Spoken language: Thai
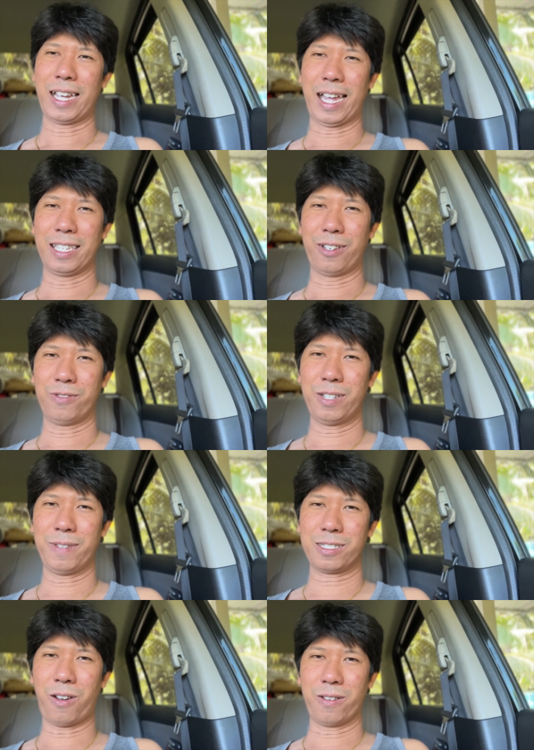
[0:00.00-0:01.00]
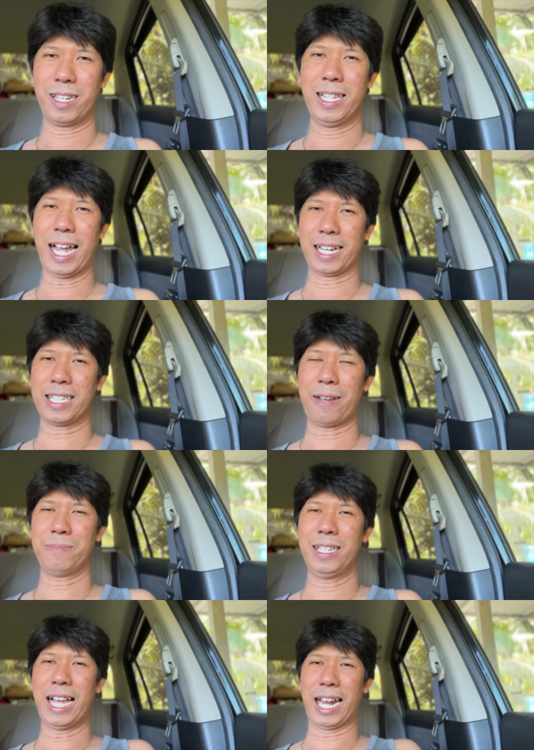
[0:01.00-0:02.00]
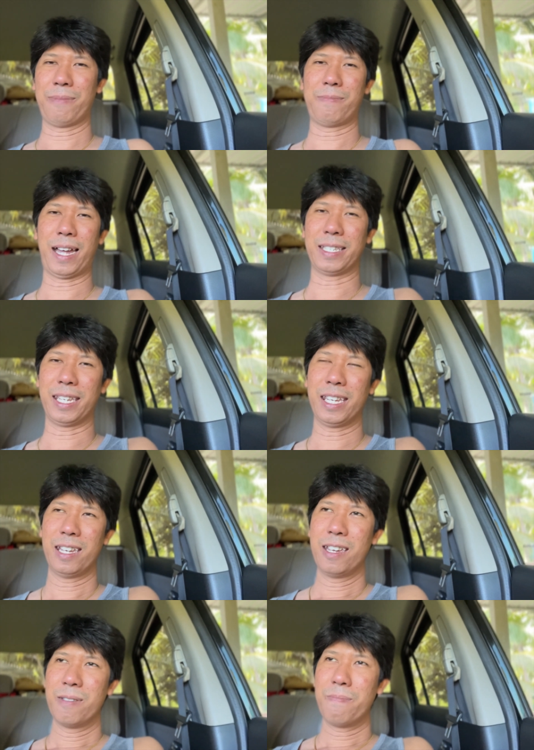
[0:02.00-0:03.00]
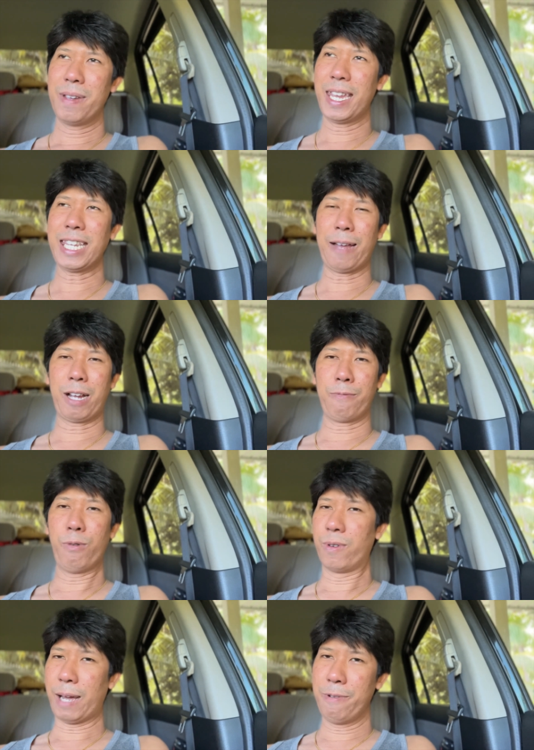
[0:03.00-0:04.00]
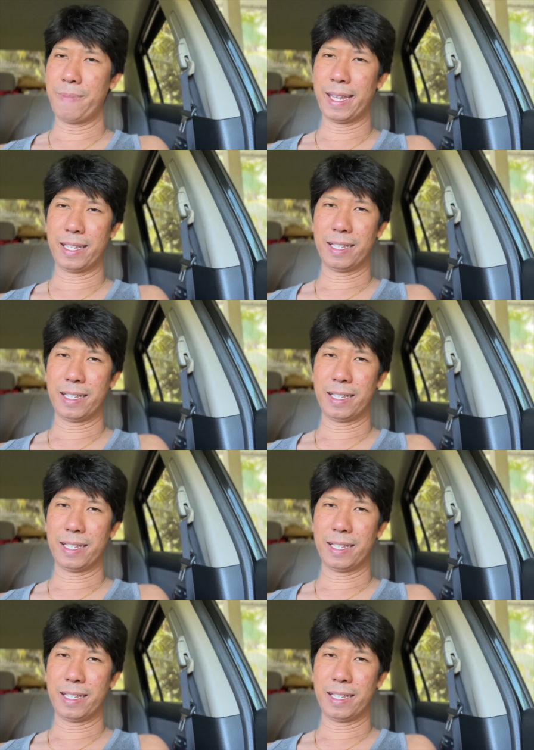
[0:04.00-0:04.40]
กะเดี๋ยวจะมาต่อที่หลังทำที่หลังอะไรประมาณนี้ ไม่แนะนำครับเพราะผมทำไม่เป็น